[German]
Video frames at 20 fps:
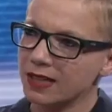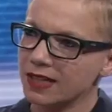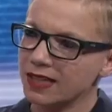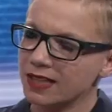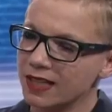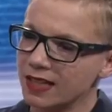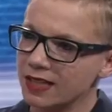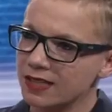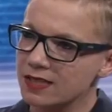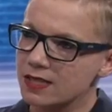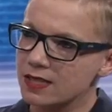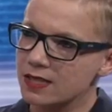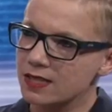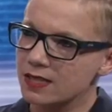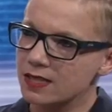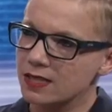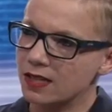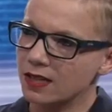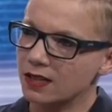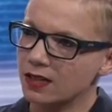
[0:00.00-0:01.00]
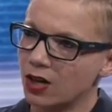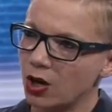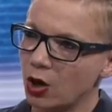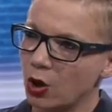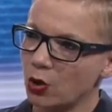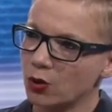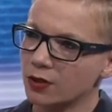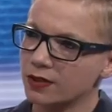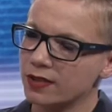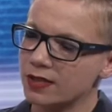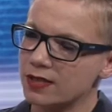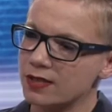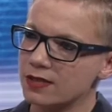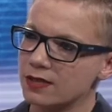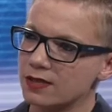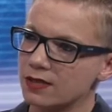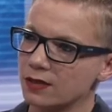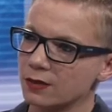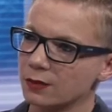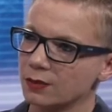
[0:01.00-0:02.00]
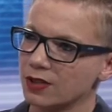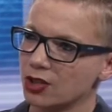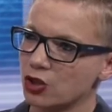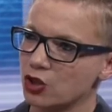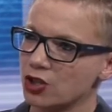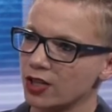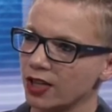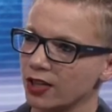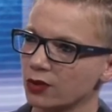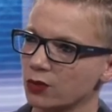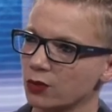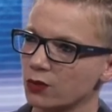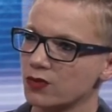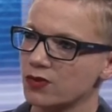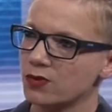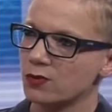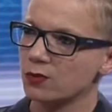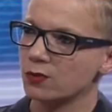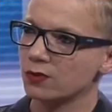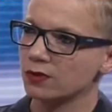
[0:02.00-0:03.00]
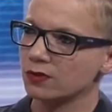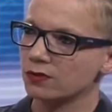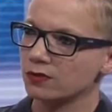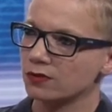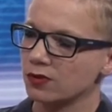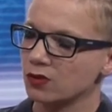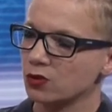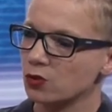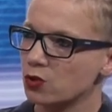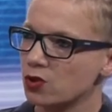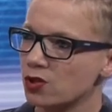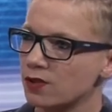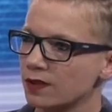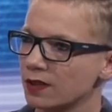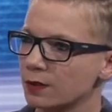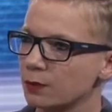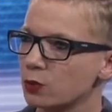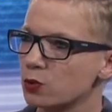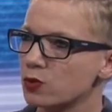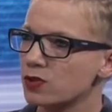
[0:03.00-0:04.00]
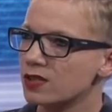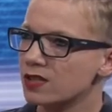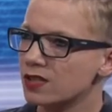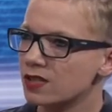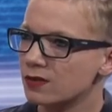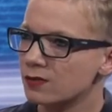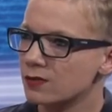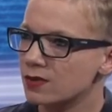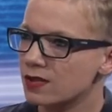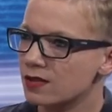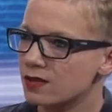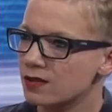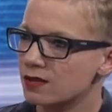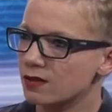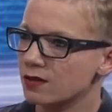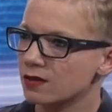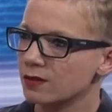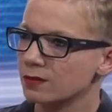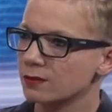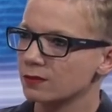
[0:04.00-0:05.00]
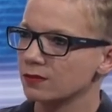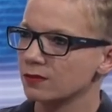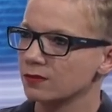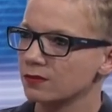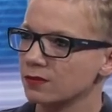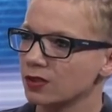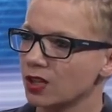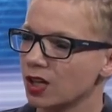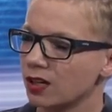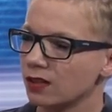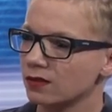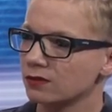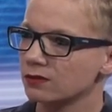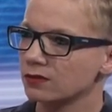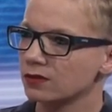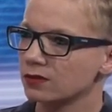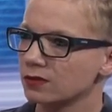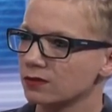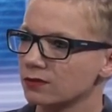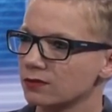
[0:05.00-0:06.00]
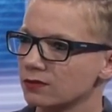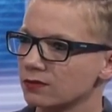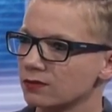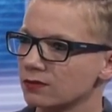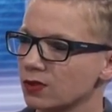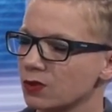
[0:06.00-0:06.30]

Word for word: erklären Sie sich denn auch, dass ähm, der Steinhof so ein, ein durchweg positives ähm, ja, ähm,